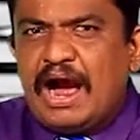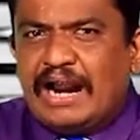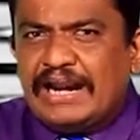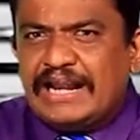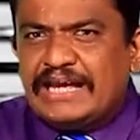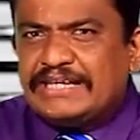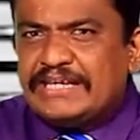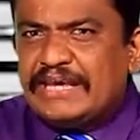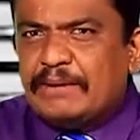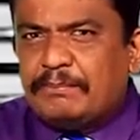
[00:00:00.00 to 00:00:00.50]

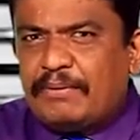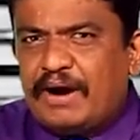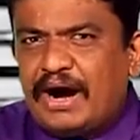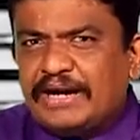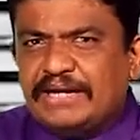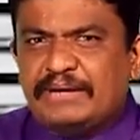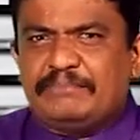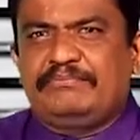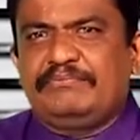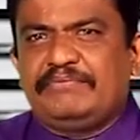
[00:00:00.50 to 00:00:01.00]
அழகிய
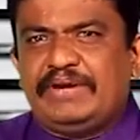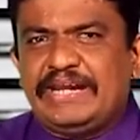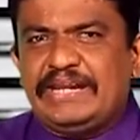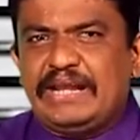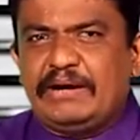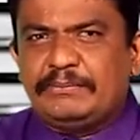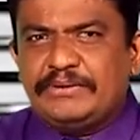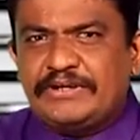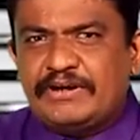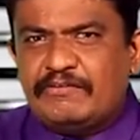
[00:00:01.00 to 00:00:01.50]
பாடம்
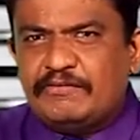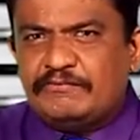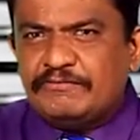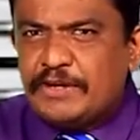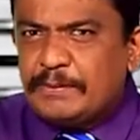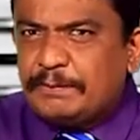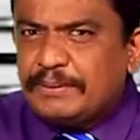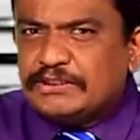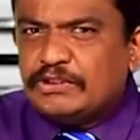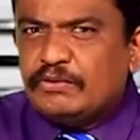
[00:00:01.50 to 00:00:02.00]
என்ன மிகவும்
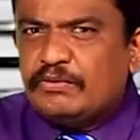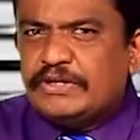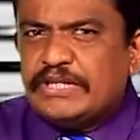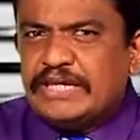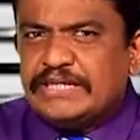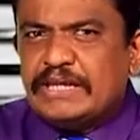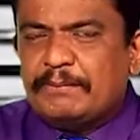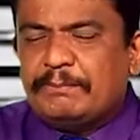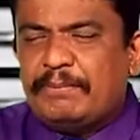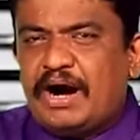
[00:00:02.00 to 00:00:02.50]
விருப்பத்துக்குரிய இந்த